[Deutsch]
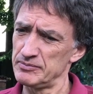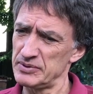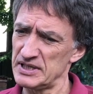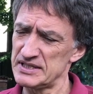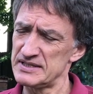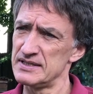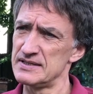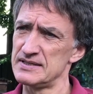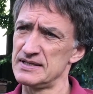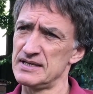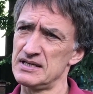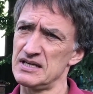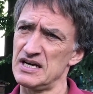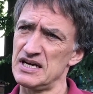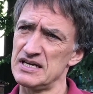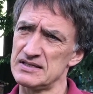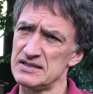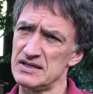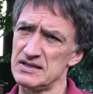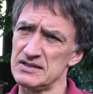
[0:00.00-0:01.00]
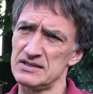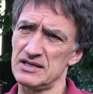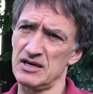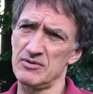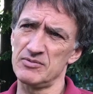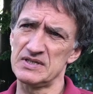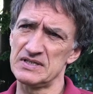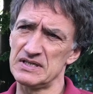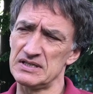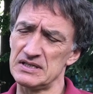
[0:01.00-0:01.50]
Pestizideinsatz,
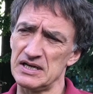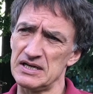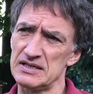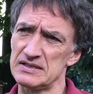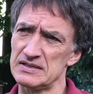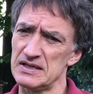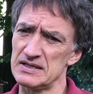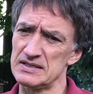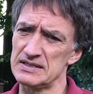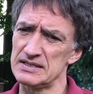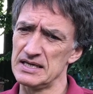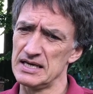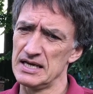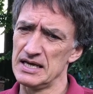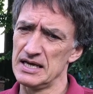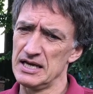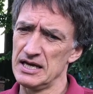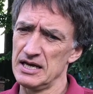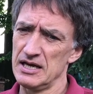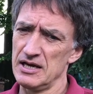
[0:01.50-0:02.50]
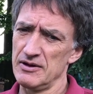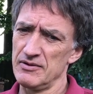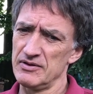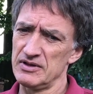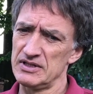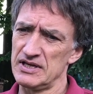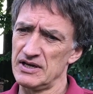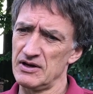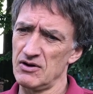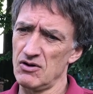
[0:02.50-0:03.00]
Herbizideinsatz,
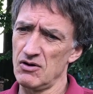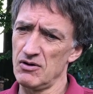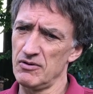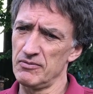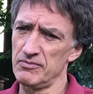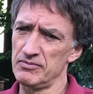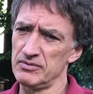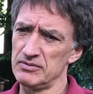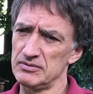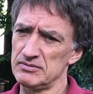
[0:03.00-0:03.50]
der,